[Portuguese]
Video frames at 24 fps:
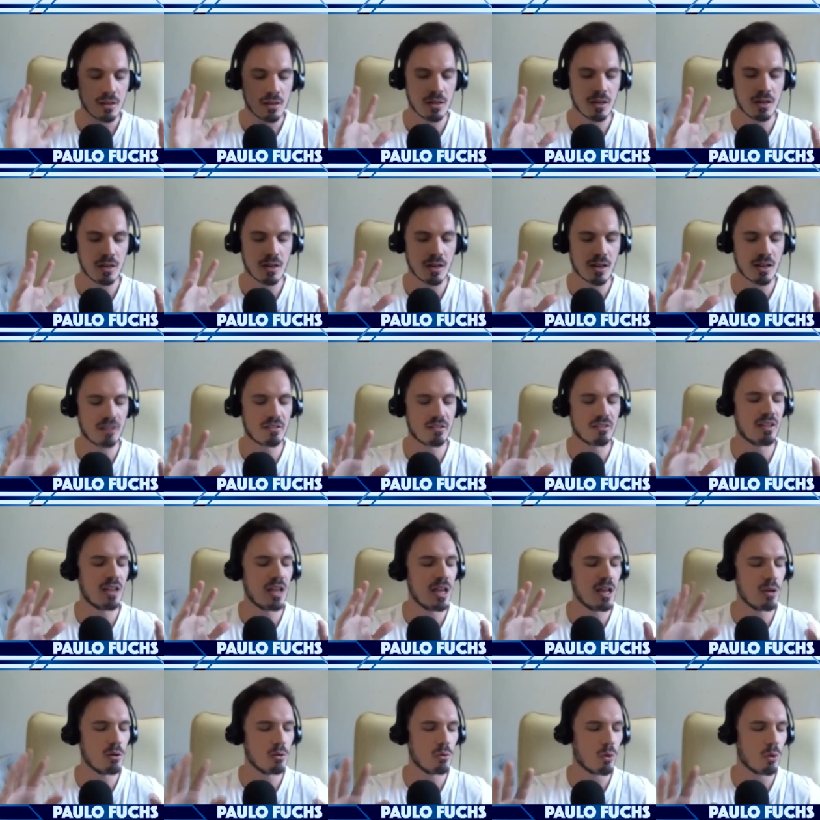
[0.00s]
é,
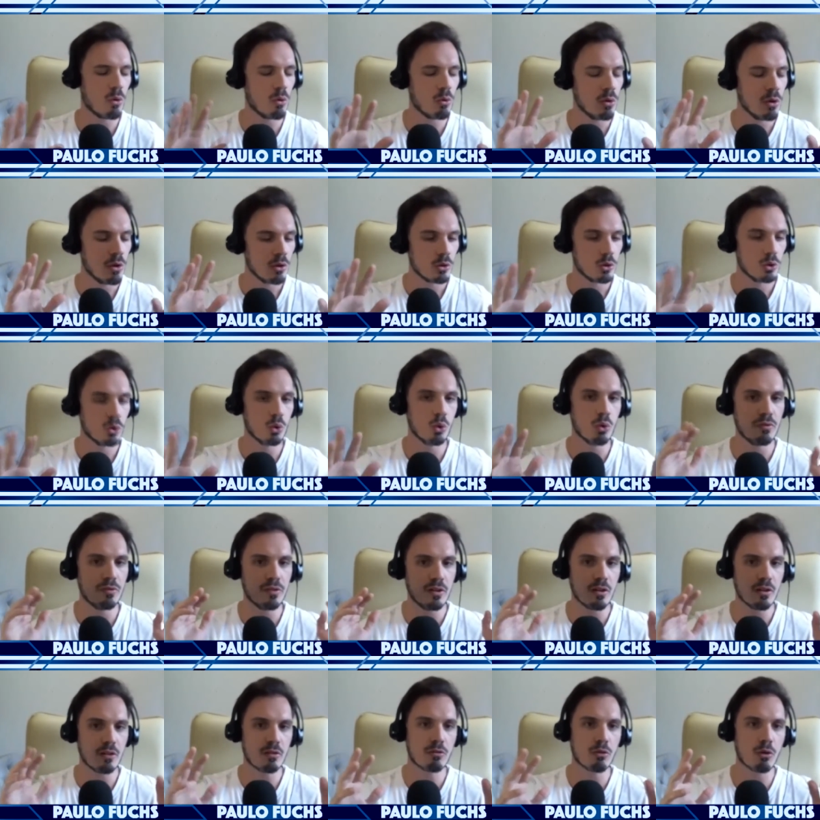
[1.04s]
receio ou
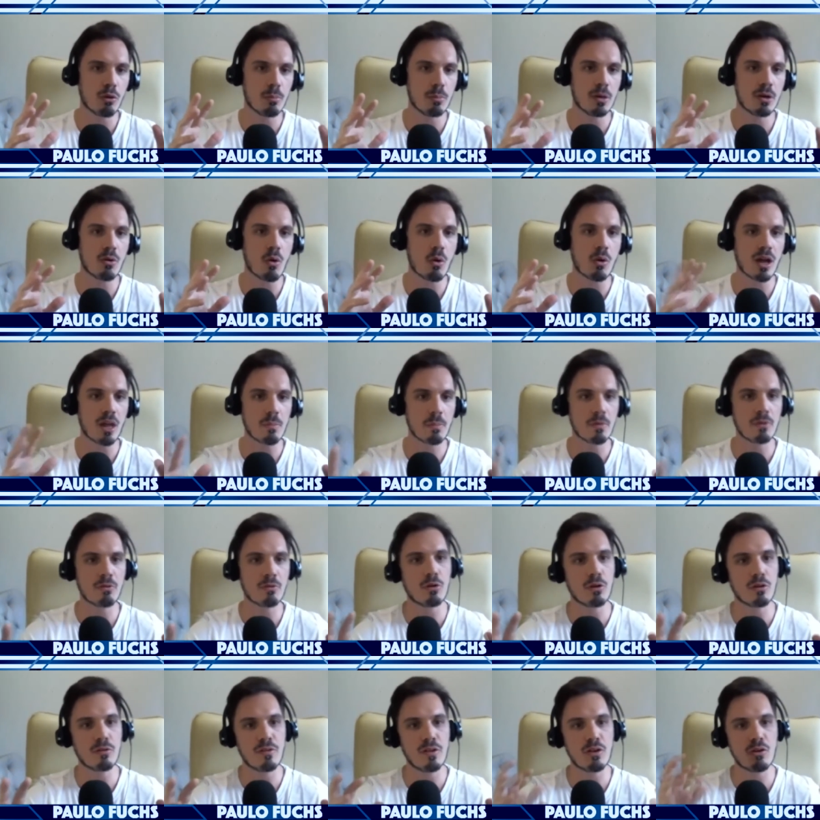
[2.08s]
dúvidas sobre qualquer
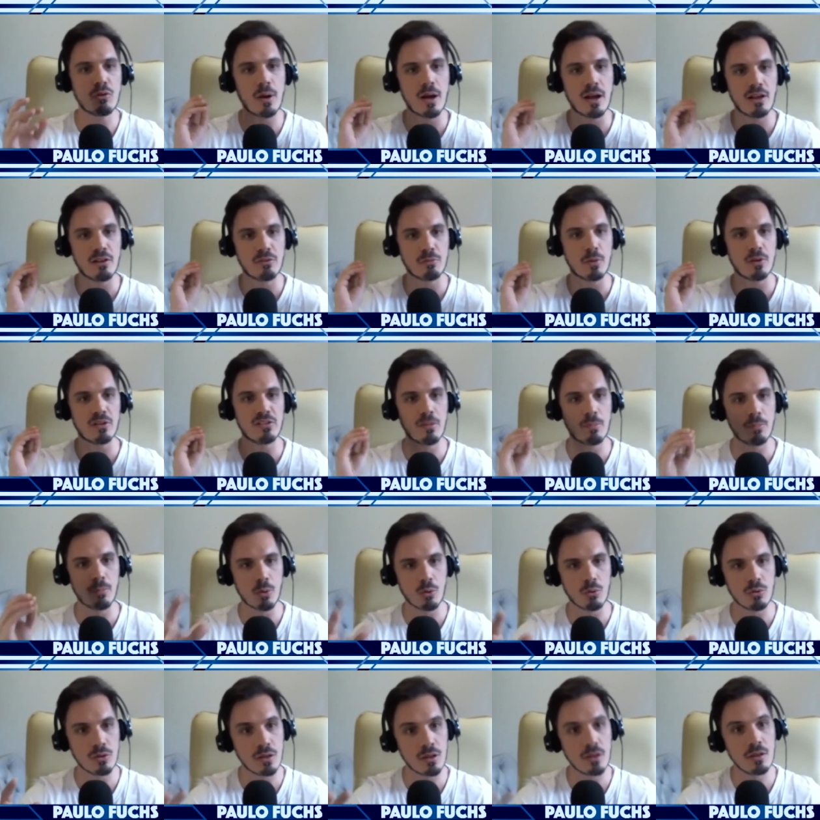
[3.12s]
pessoa que vem com uma resposta
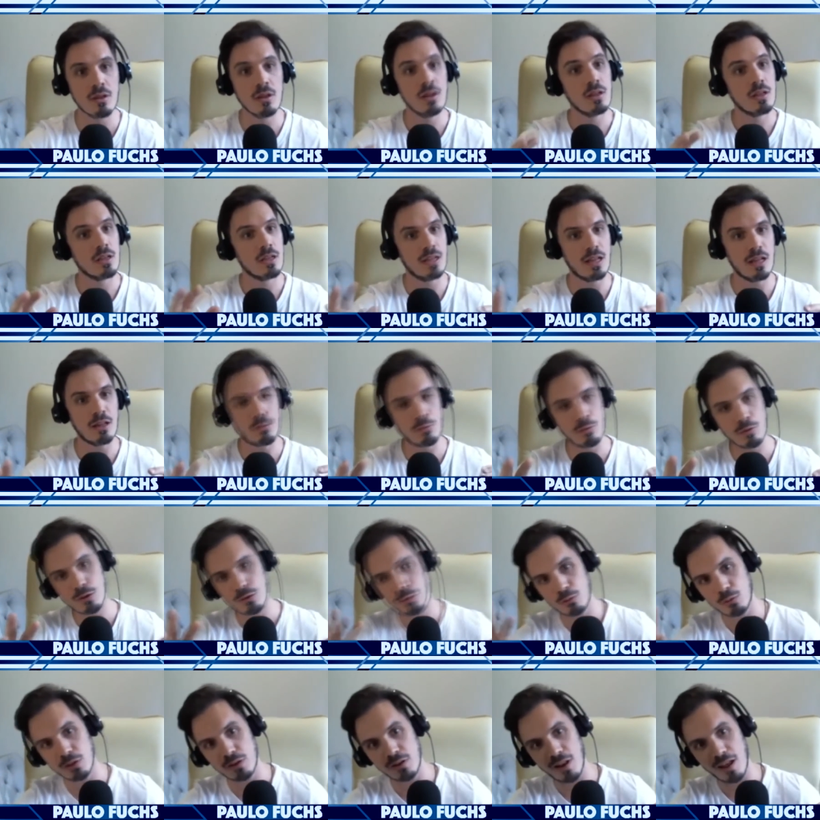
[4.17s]
pronta e daí tu
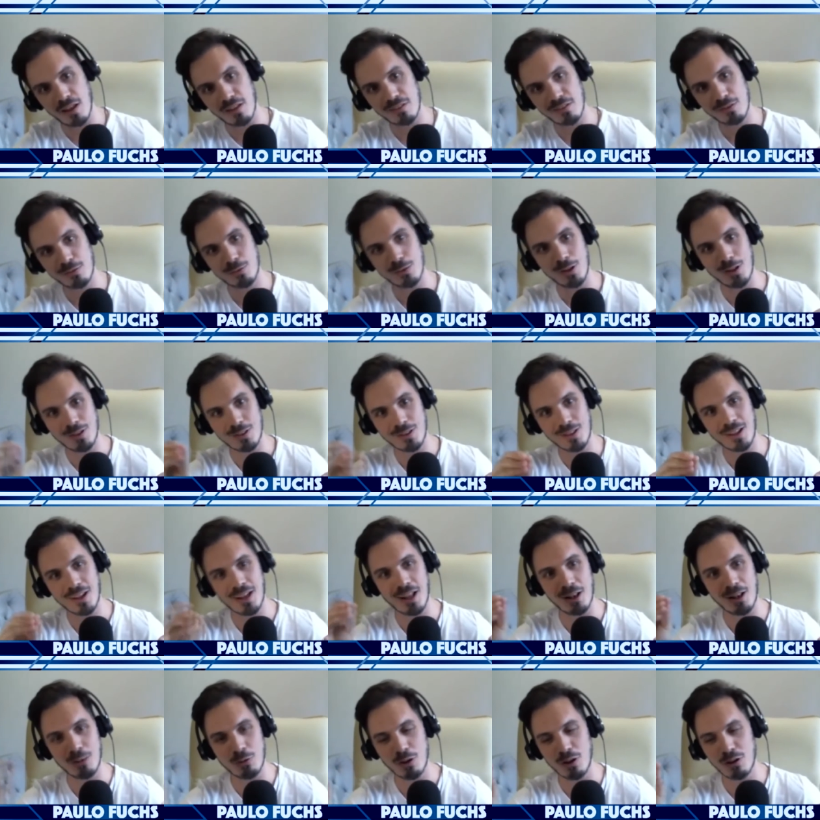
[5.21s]
inclui nas, na,
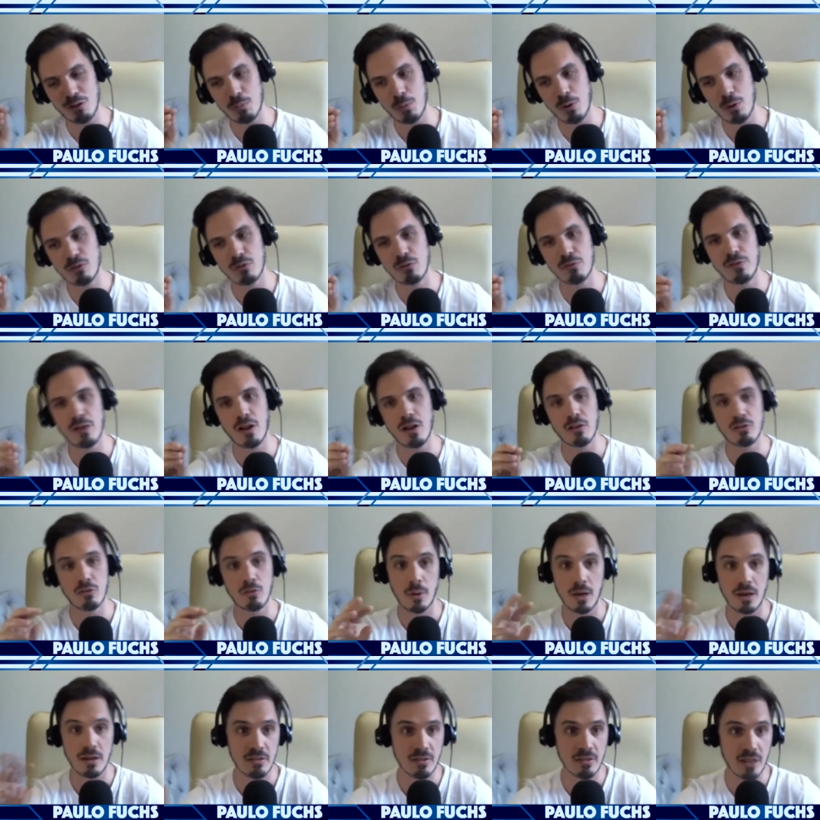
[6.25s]
naquela tua resposta, tu fala
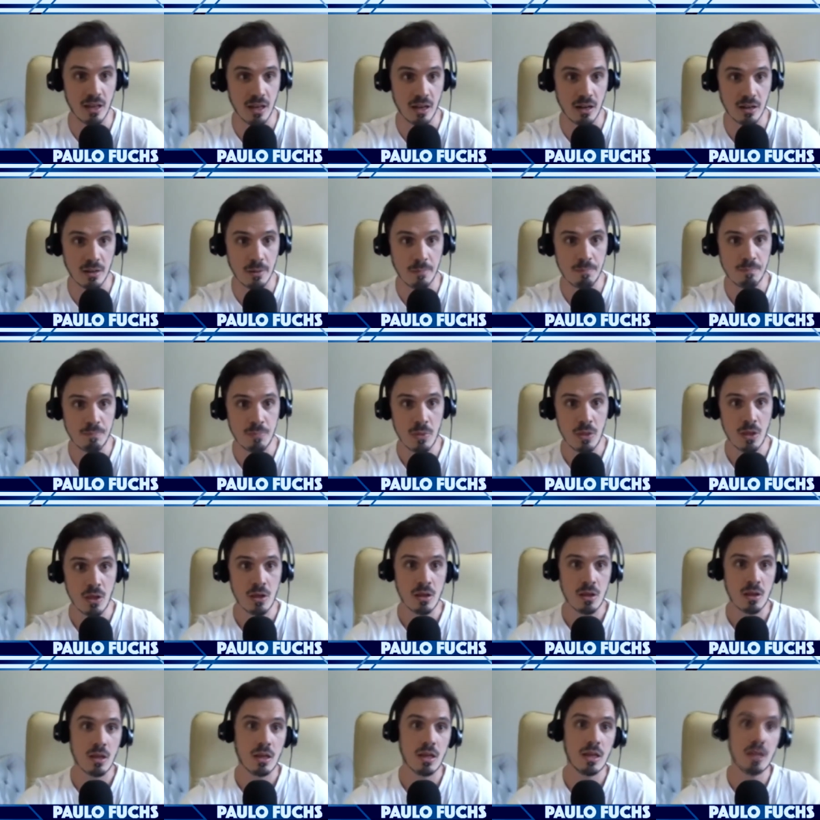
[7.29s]
sobre a esquerda
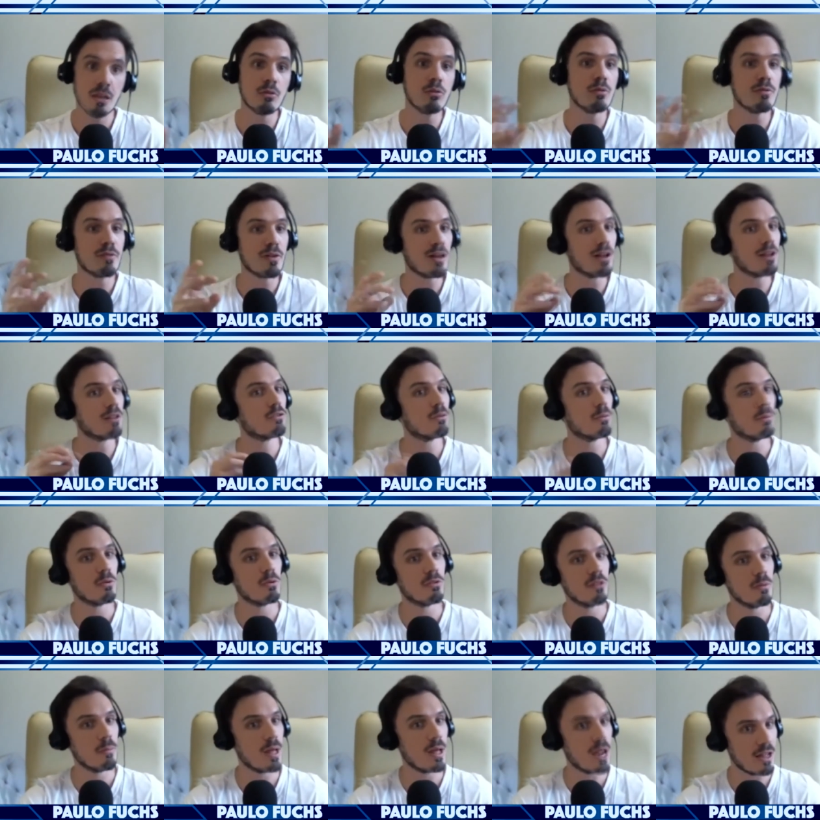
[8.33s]
e tu fala sobre
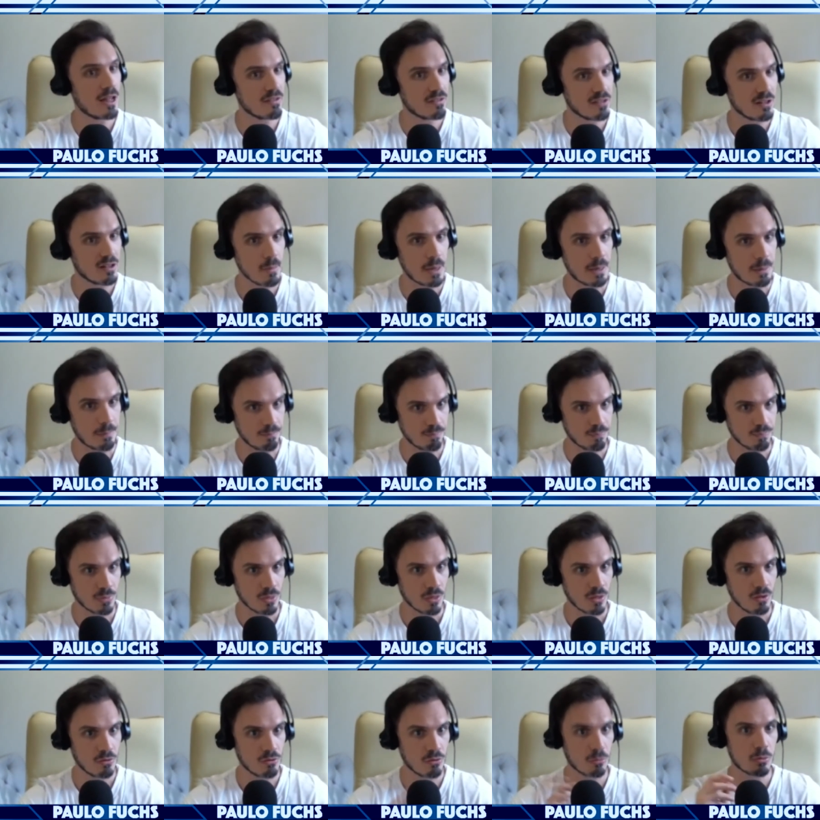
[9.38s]
os liberais também,
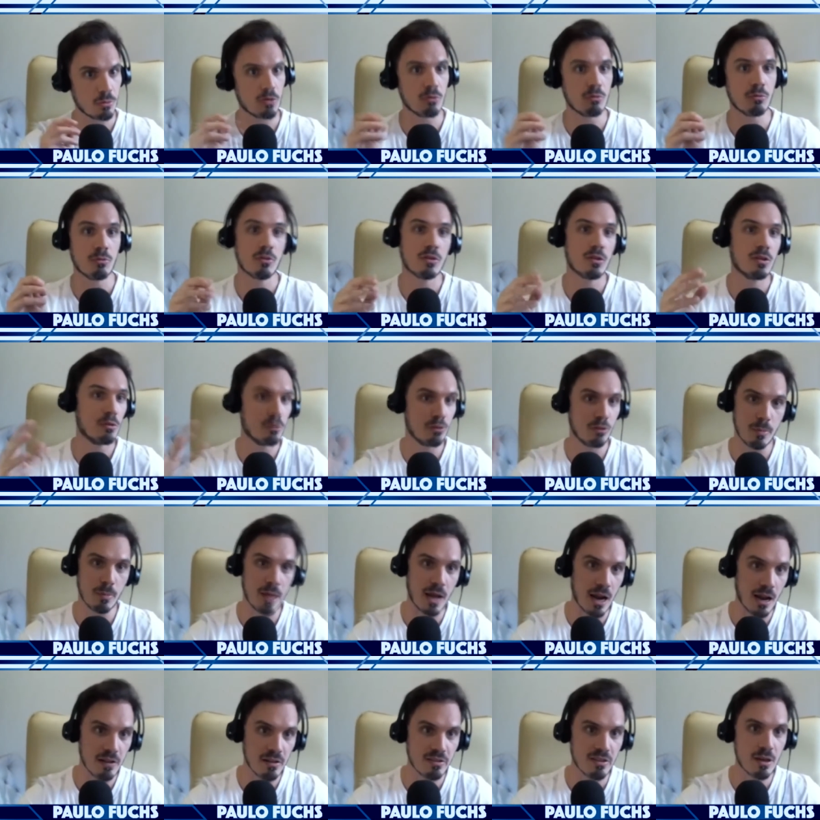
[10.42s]
sobre que os, que os
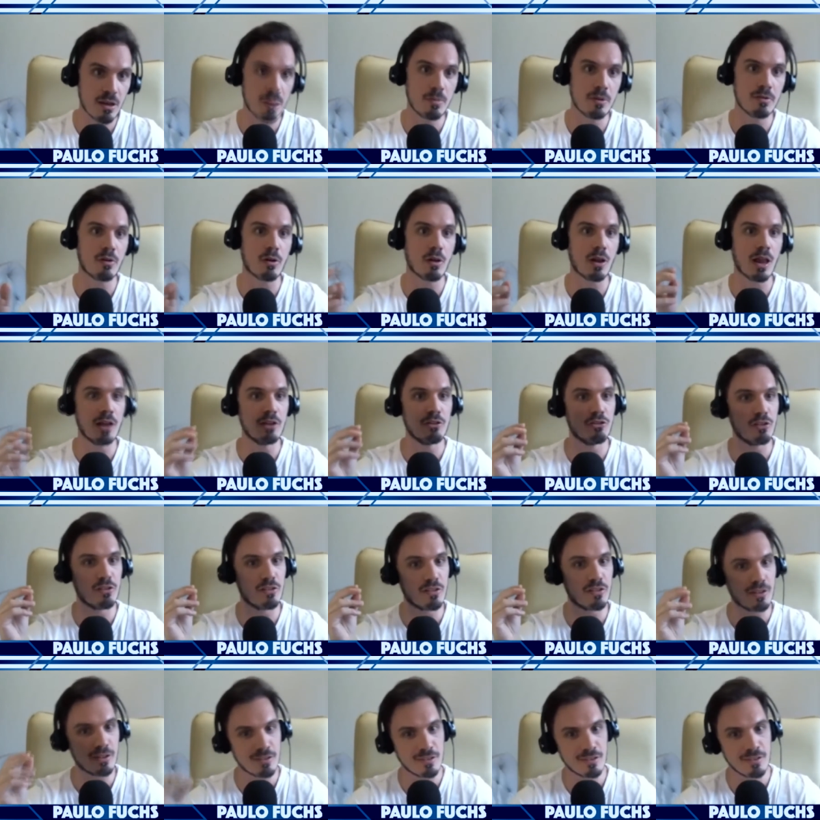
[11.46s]
liberais sempre vão lá e
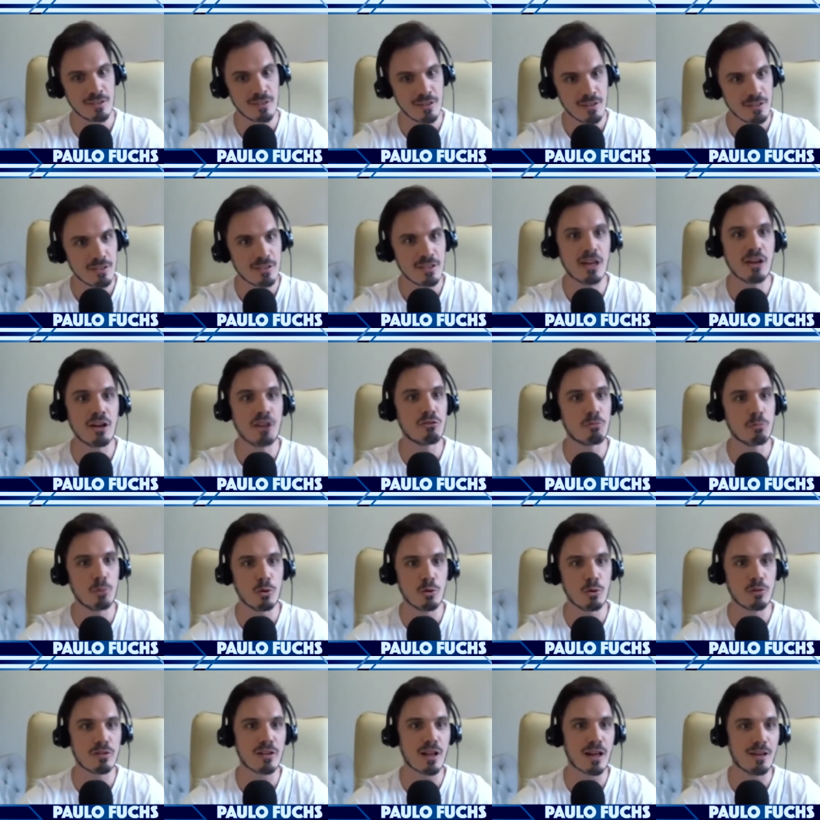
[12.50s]
dizem tem que
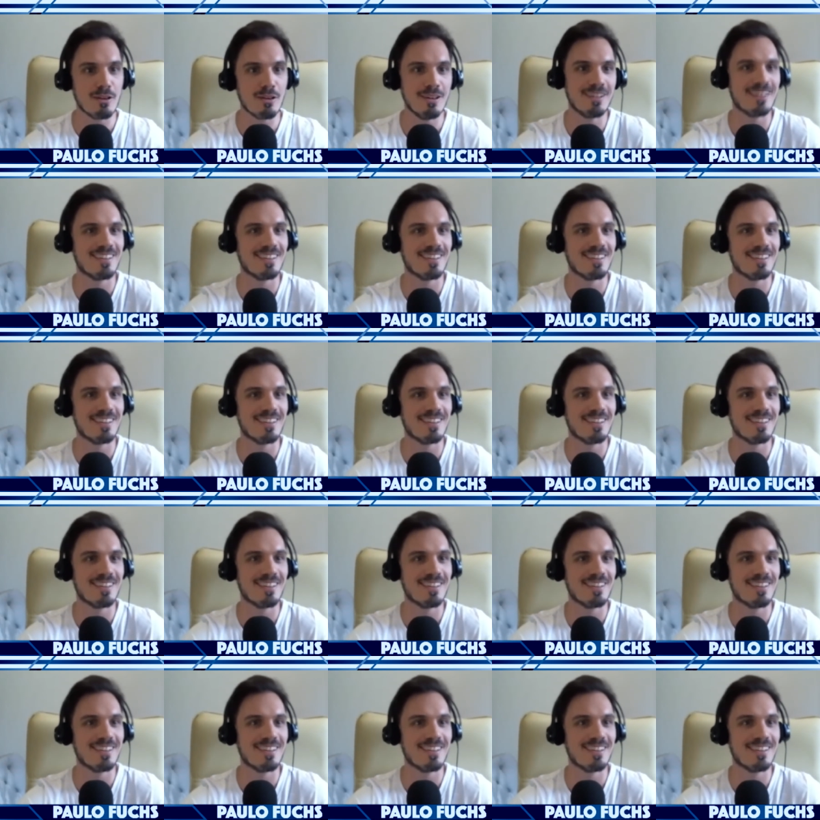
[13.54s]
diminuir o Estado.